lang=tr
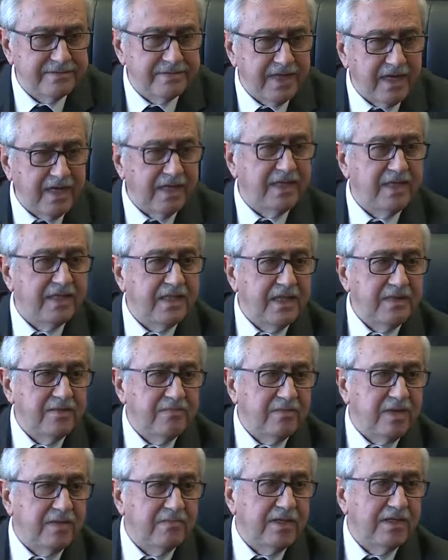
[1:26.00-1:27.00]
e,
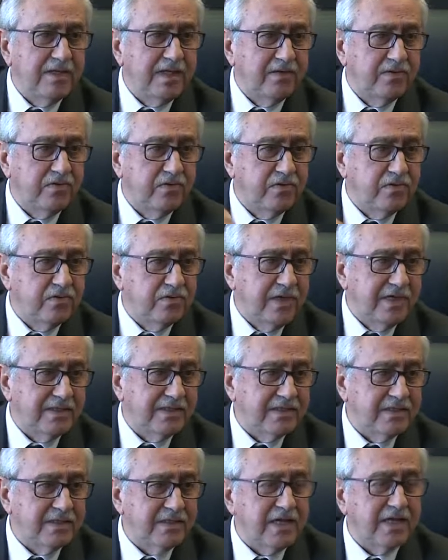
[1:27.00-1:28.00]
aniden babalar günü
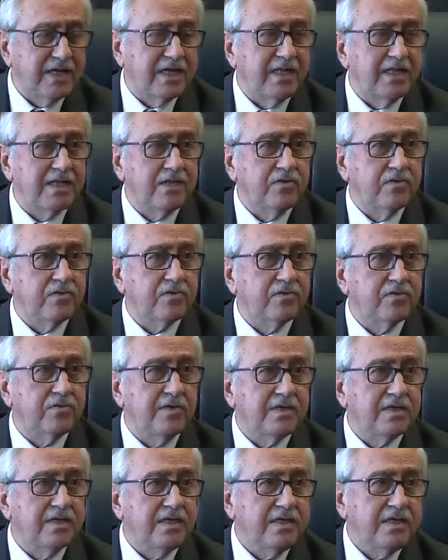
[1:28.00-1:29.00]
hatırına geldi
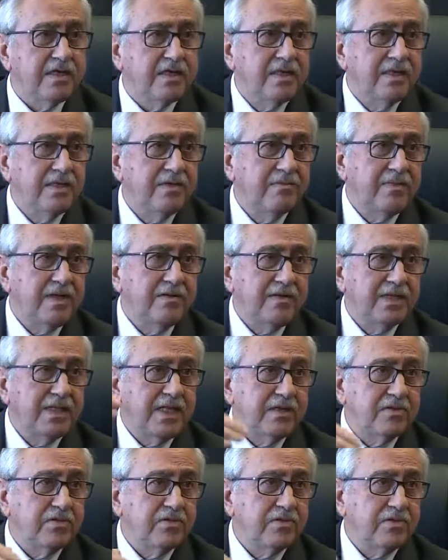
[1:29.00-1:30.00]
hükümetin.
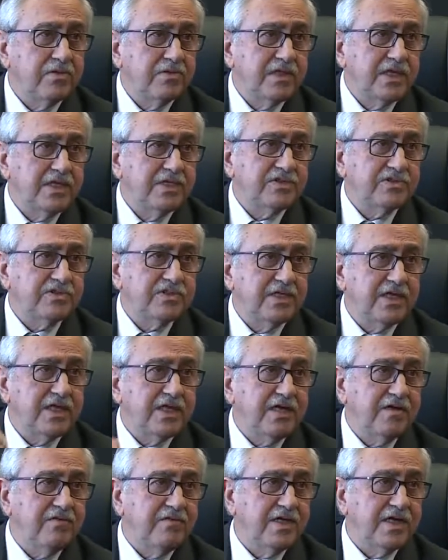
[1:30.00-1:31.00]
Babalar gününde işçiler
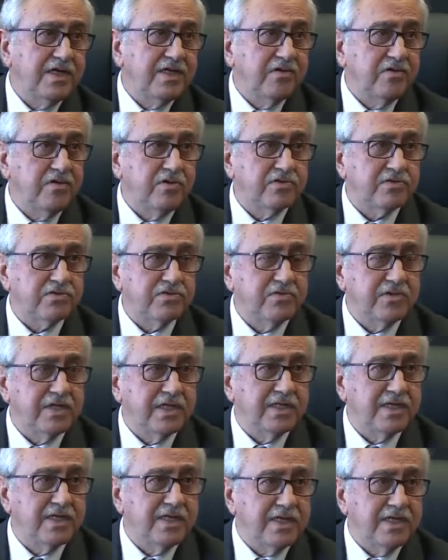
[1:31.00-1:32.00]
evlerinde olsun
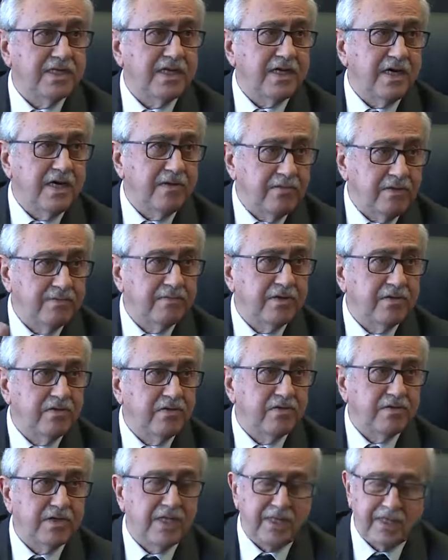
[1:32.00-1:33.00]
dediler da galiba bir
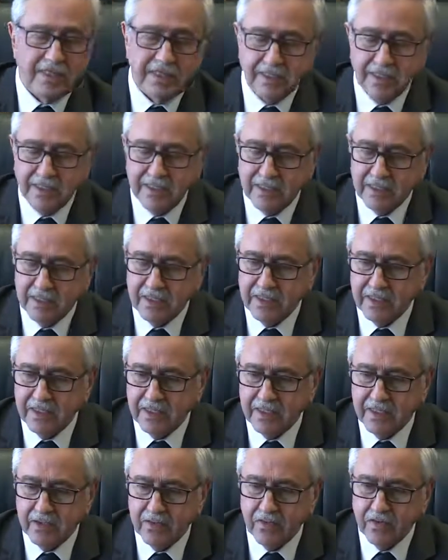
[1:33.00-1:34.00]
gün de
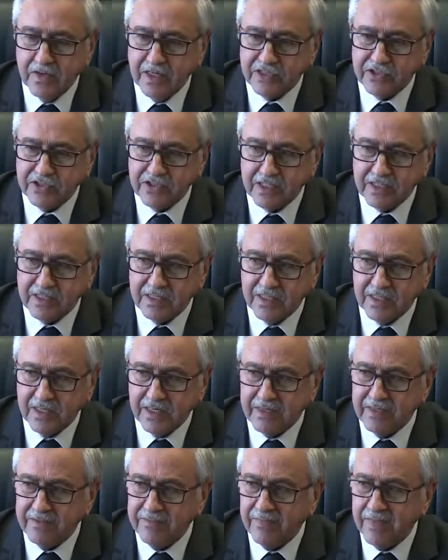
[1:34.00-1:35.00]
öne çektiler.